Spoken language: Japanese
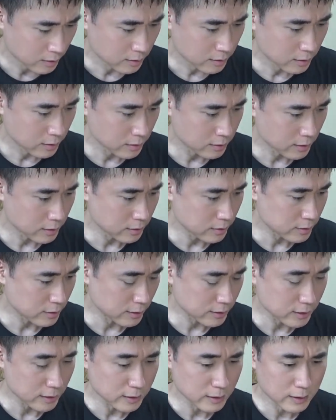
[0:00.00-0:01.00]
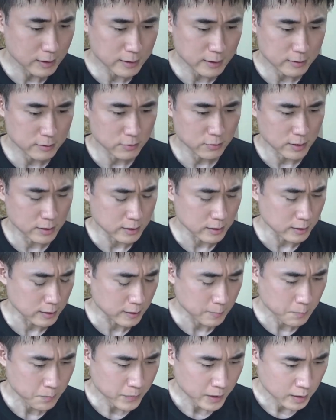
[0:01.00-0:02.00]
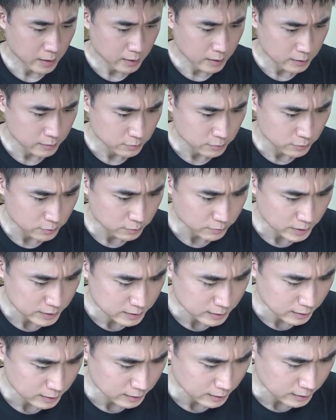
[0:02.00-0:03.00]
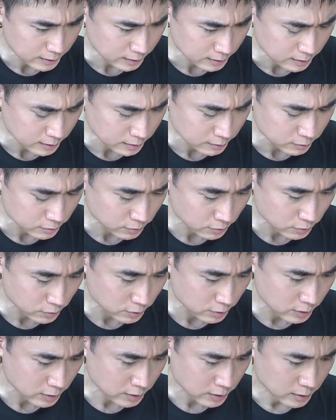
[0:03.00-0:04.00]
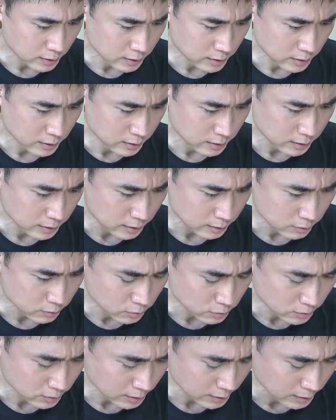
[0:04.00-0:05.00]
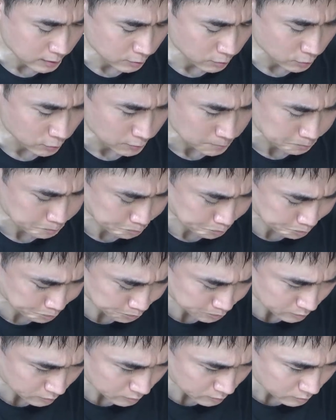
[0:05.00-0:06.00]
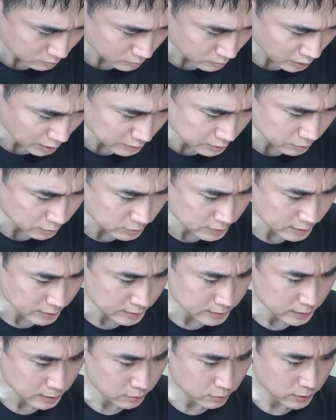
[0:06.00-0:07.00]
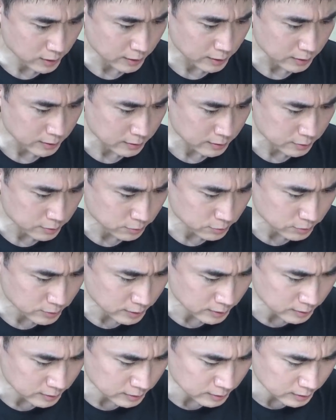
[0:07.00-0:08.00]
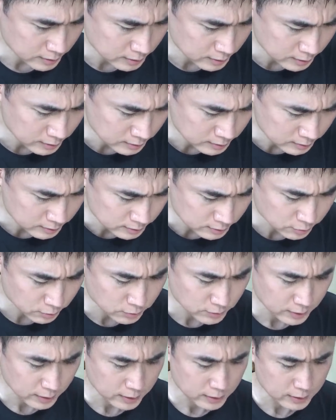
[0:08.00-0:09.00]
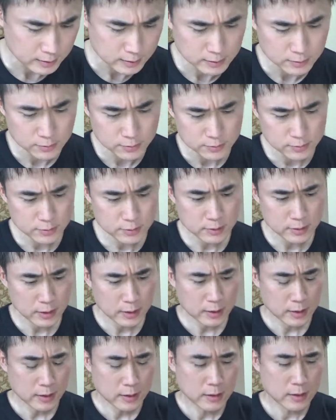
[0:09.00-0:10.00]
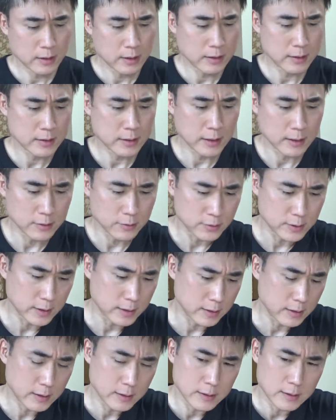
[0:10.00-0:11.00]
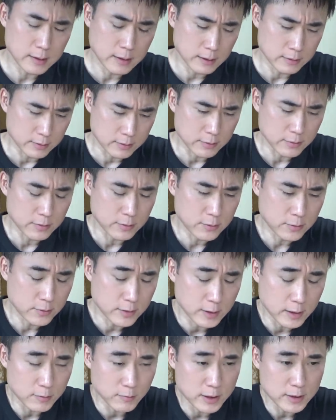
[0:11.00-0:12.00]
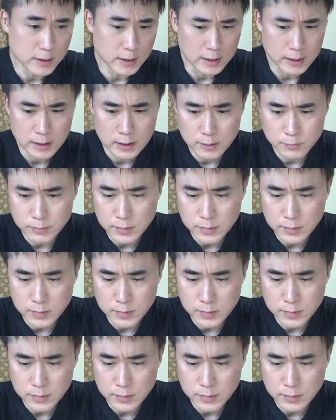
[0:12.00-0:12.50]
でなんで菅さんがなるのがねあの間違いないかっていうと、えー、今回の総裁選は両院議員総会による、えー、選挙になるということになりました。